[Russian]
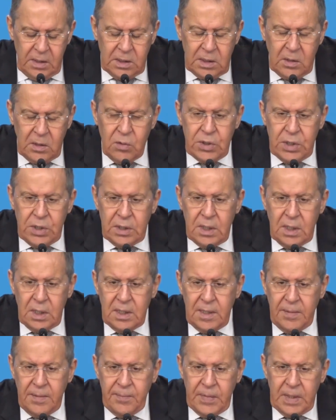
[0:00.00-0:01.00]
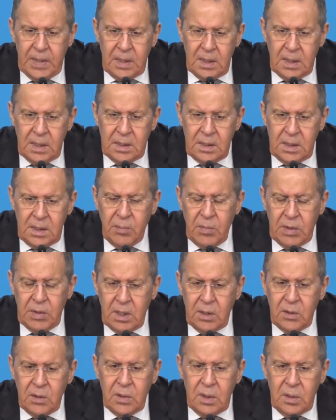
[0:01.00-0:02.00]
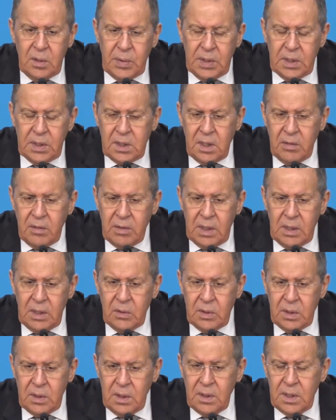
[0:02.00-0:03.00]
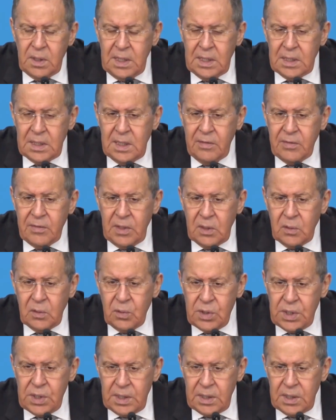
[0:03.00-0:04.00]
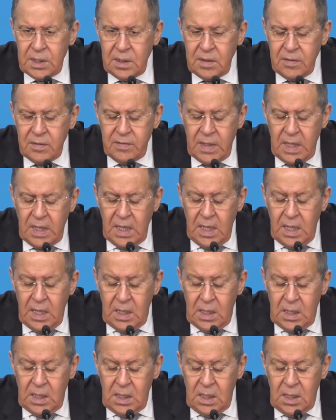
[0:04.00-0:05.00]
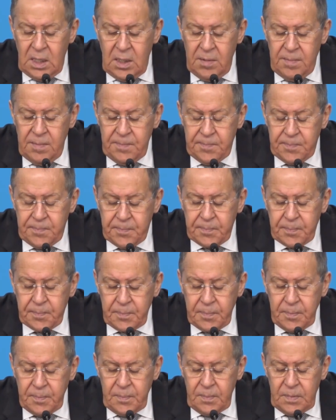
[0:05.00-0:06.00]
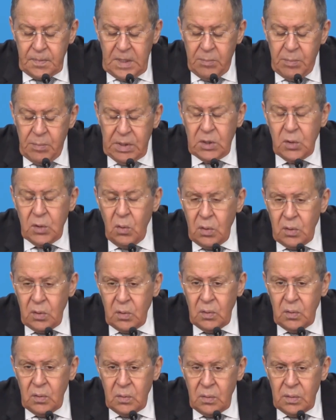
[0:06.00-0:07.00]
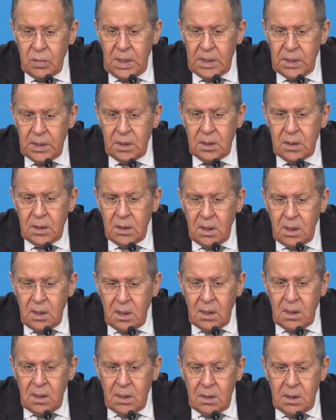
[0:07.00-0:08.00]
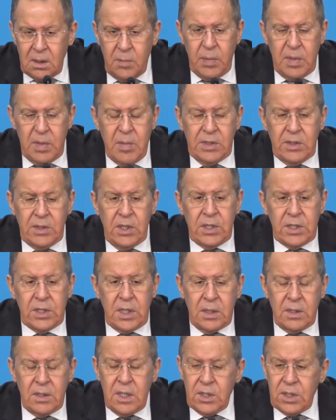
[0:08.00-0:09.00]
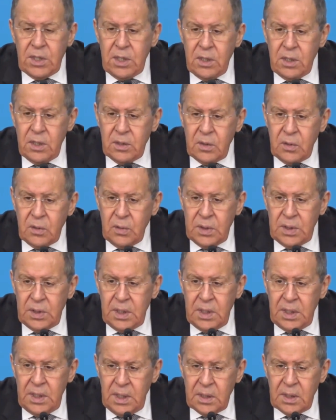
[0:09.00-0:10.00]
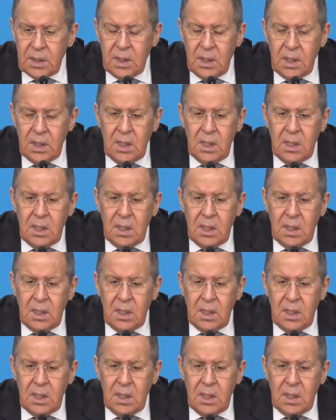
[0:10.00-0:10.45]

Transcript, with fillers: исключительно э, темы, которые представляют интерес для всех участников. И поскольку у нас дипломатических отношений с Грузией нет,